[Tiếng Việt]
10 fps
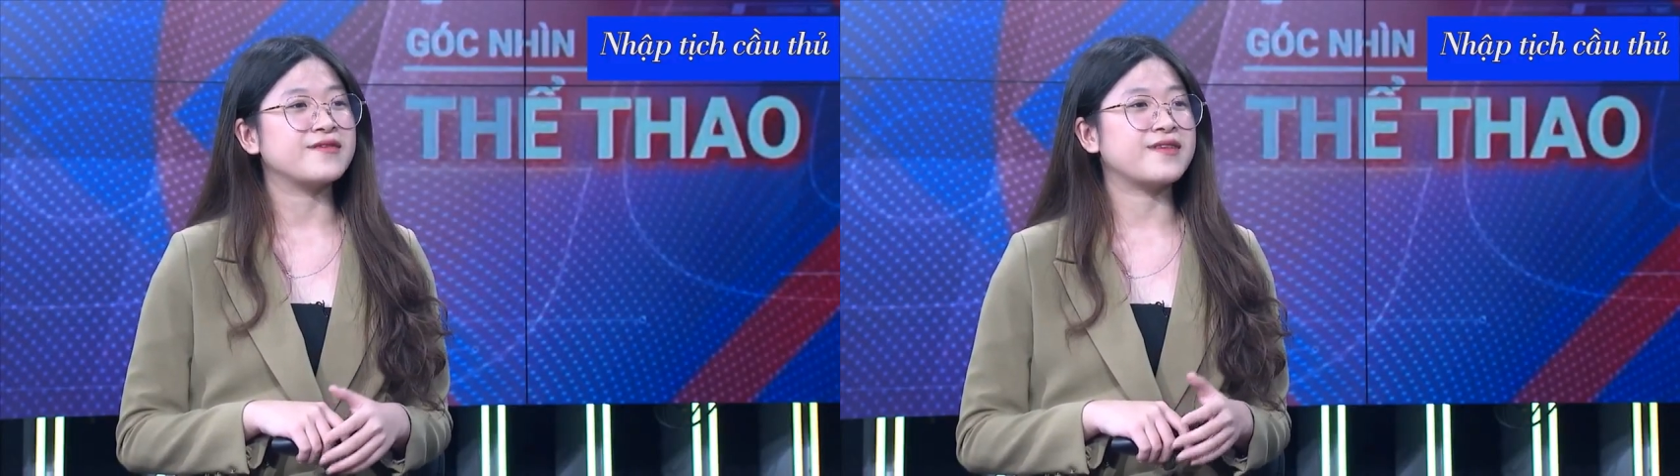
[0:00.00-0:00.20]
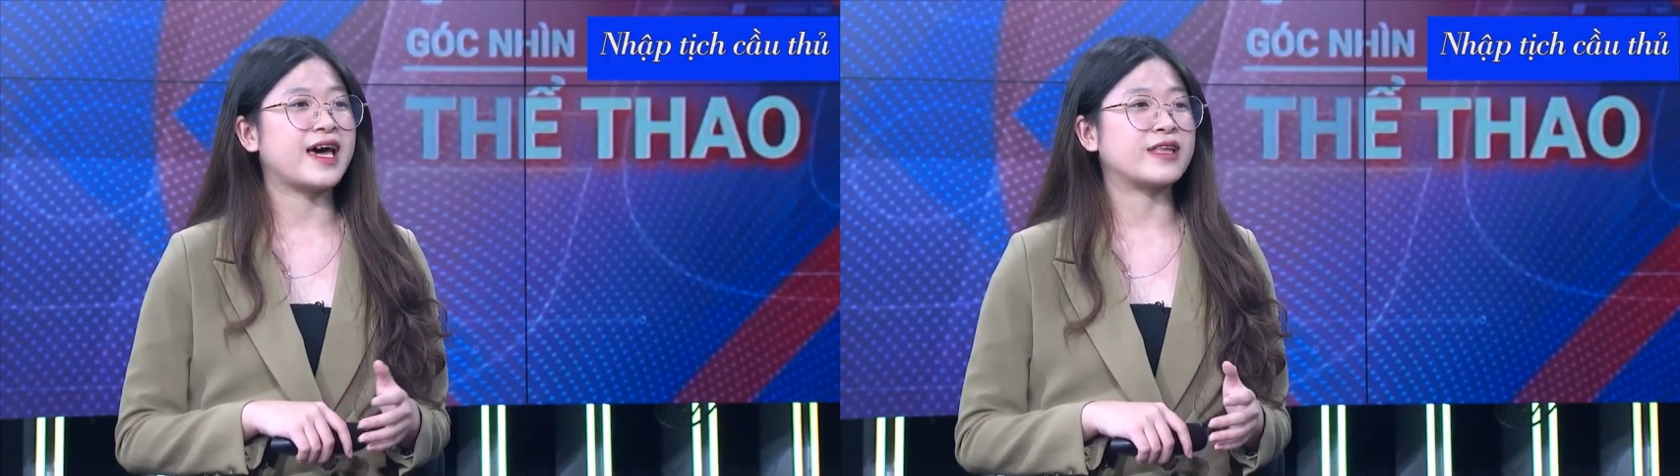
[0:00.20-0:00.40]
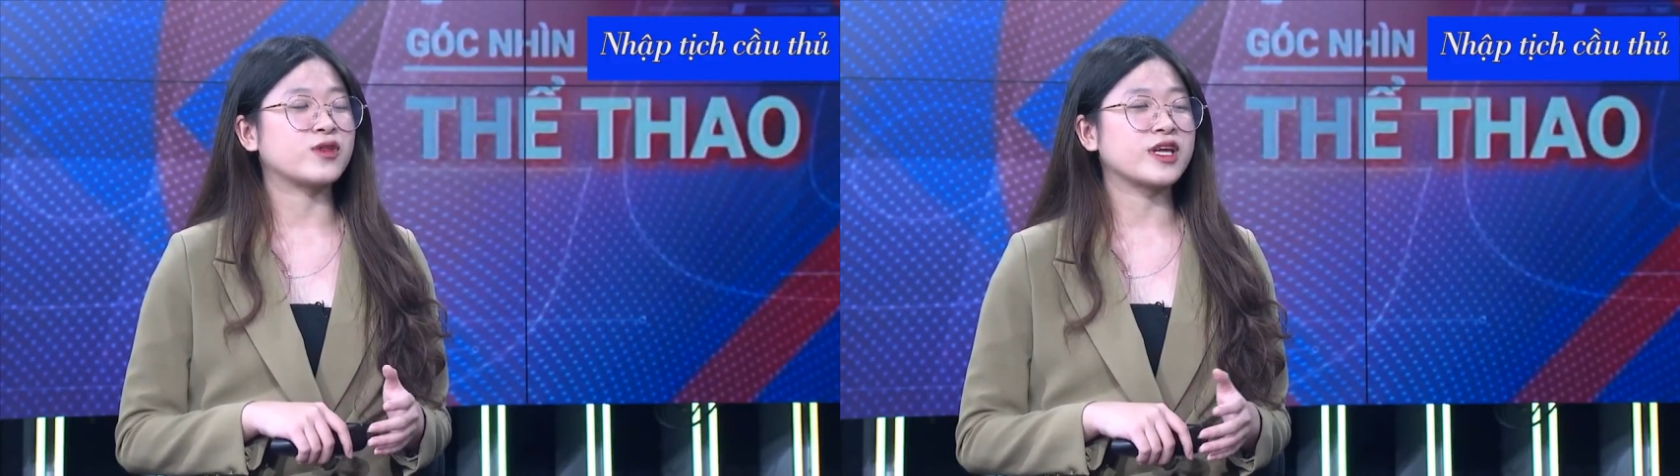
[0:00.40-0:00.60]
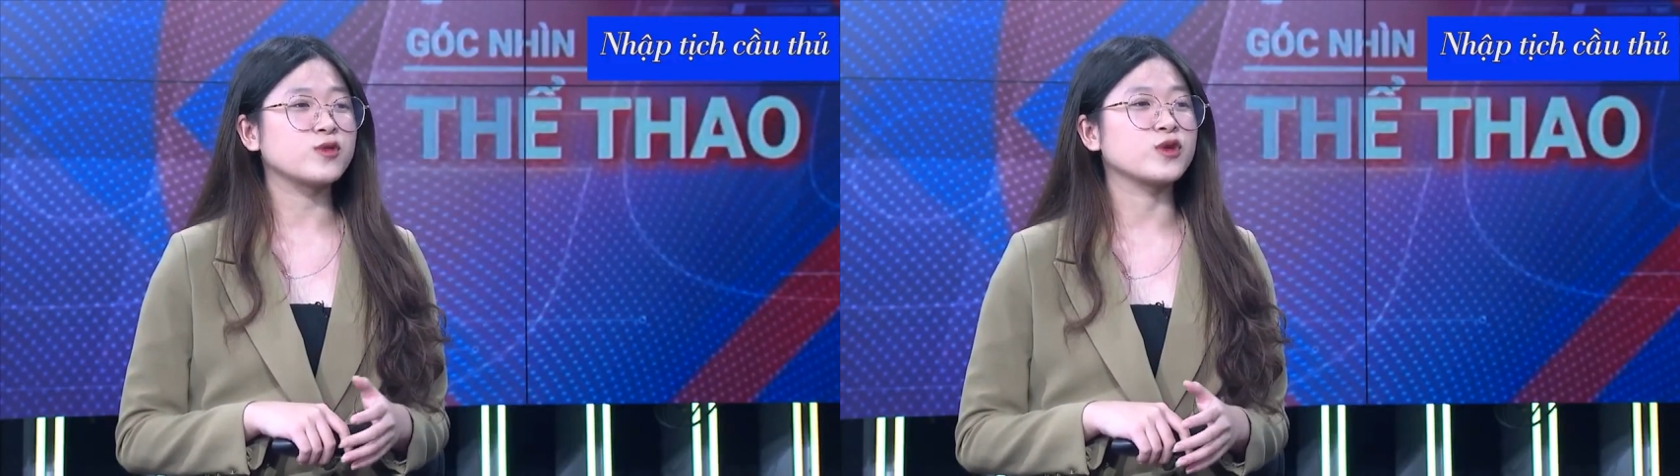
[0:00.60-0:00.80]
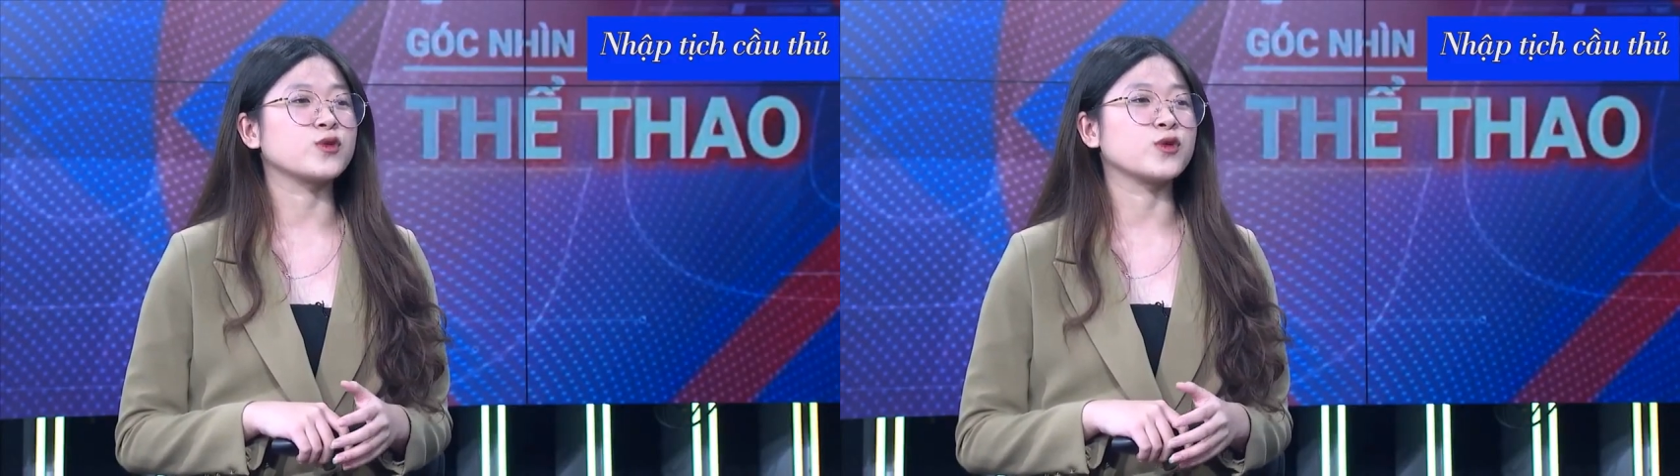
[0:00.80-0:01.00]
và
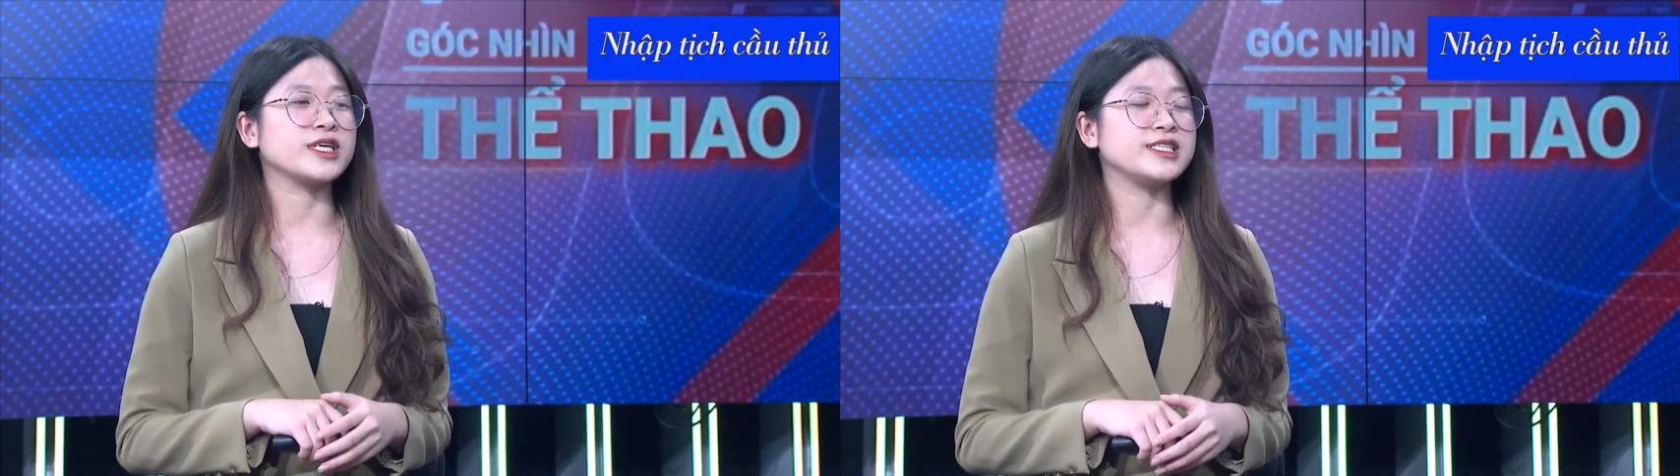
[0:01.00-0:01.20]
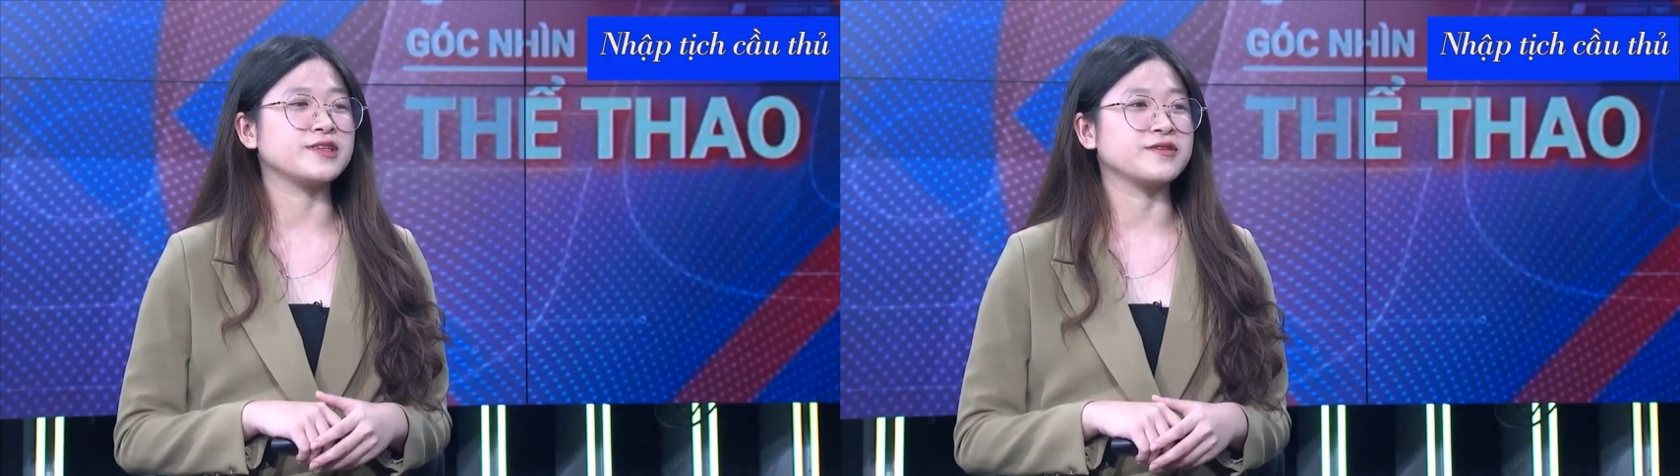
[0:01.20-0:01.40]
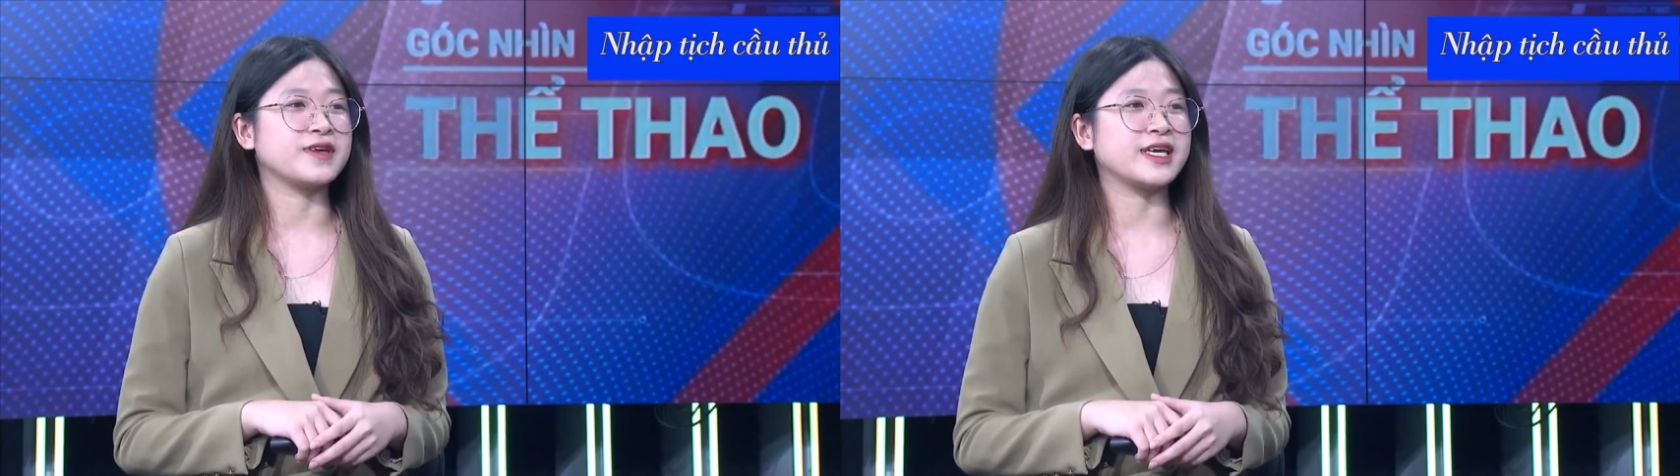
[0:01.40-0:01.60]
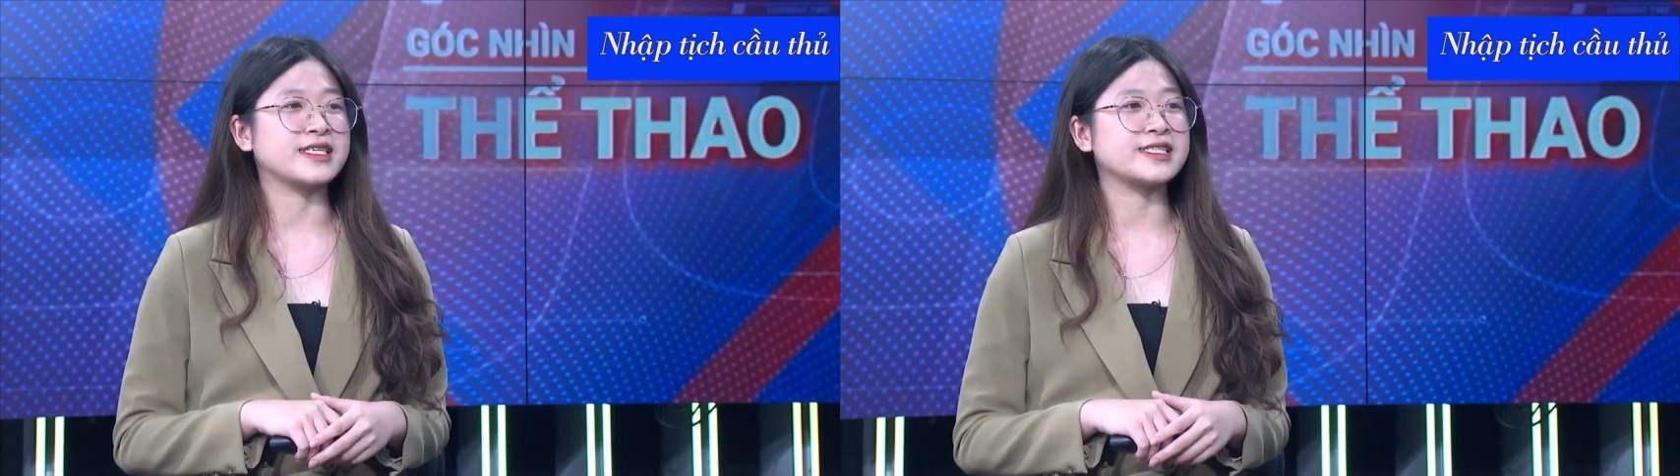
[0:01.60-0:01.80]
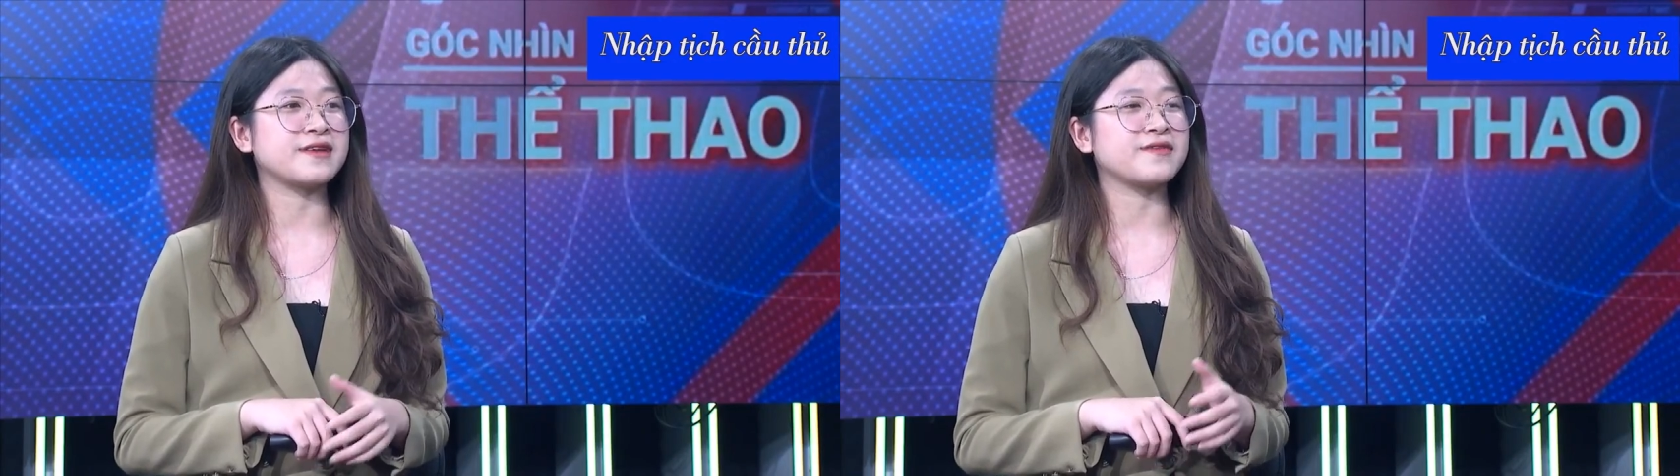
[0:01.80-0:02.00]
các tuyển thủ khi trở
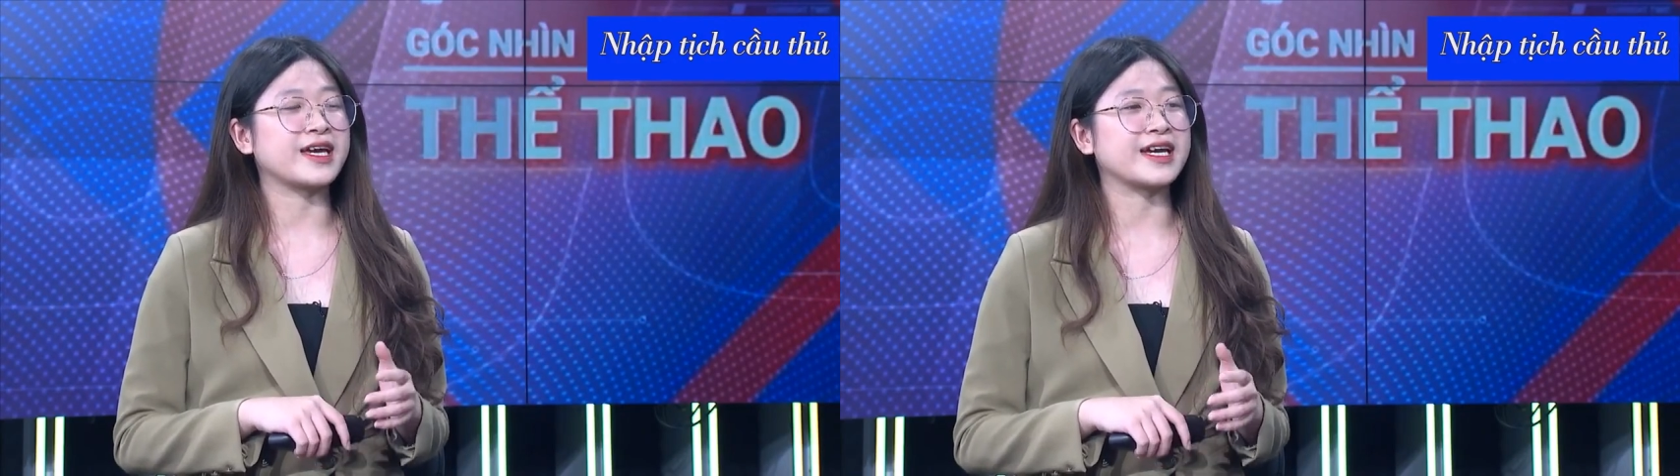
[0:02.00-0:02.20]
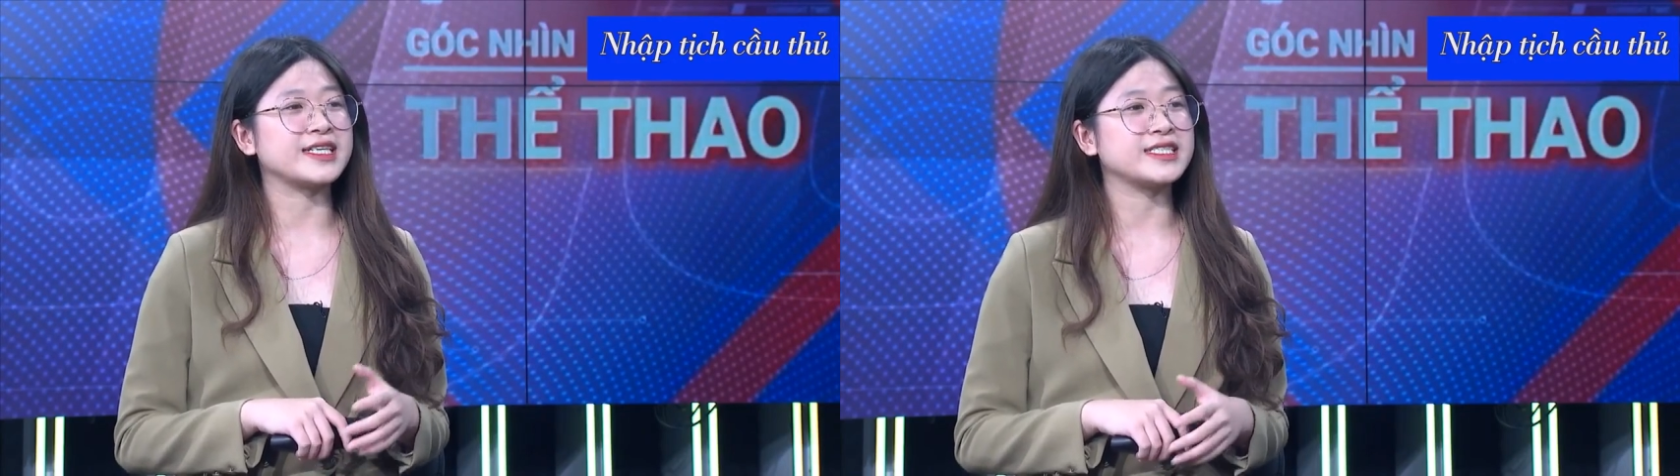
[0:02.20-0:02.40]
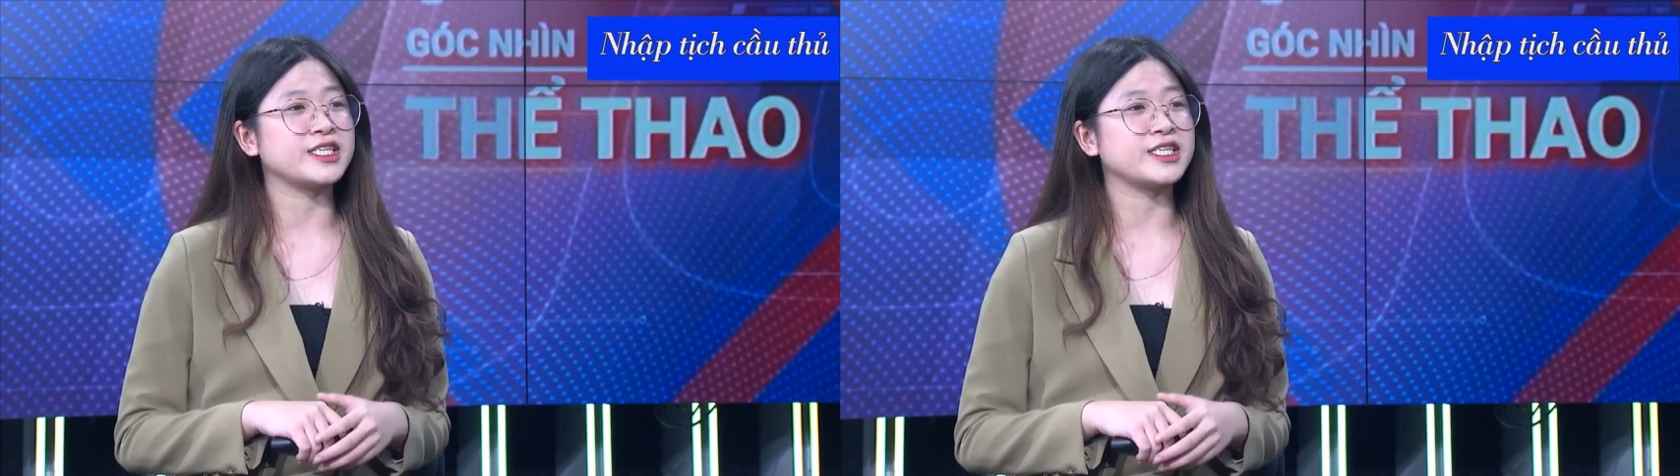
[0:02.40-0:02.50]
về sẽ phải cạnh